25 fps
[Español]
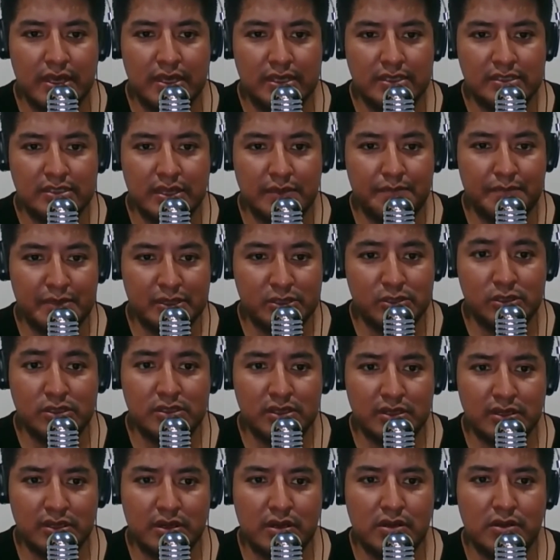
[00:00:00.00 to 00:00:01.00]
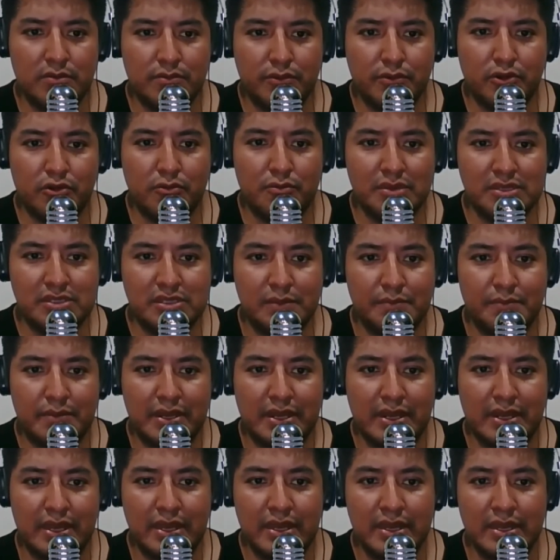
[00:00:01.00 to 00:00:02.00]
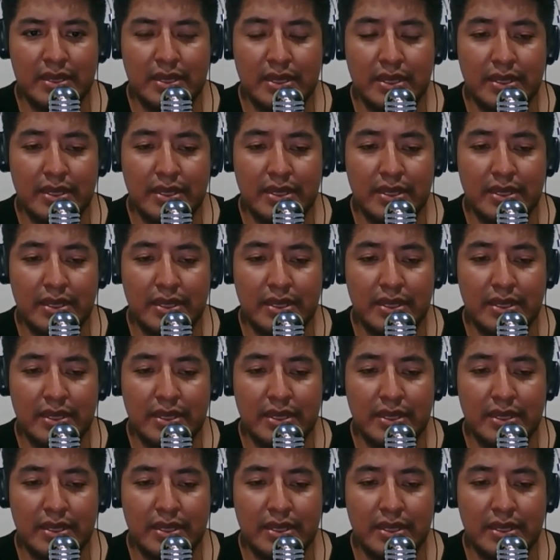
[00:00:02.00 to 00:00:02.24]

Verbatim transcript: se empezó a cerrar un poco más la pelea